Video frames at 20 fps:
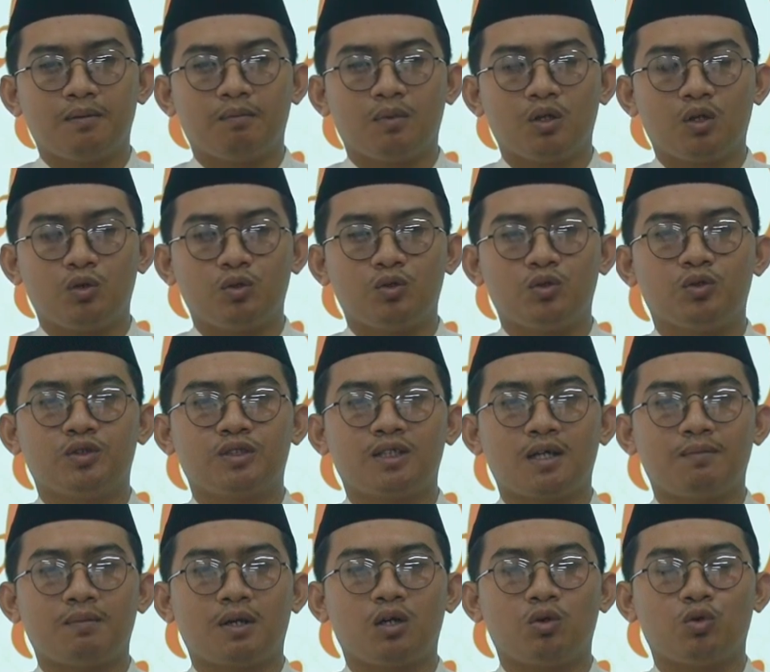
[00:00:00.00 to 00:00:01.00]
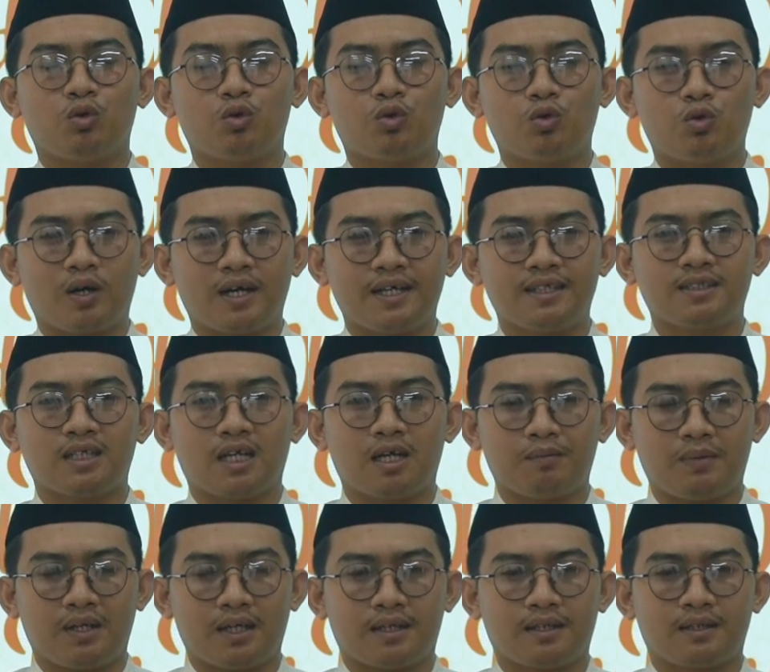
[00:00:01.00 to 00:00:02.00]
menuju zaman ukhuwah
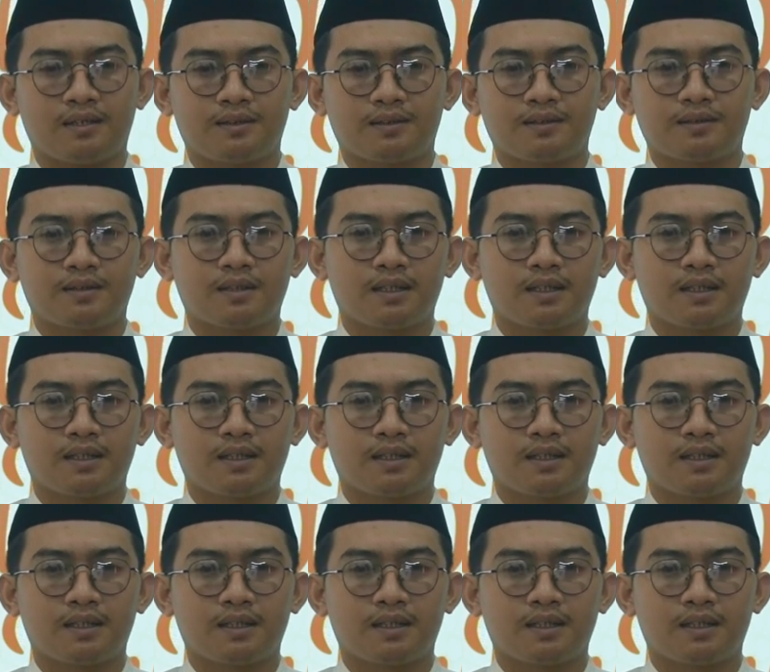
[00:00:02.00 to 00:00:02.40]
Islamiyah.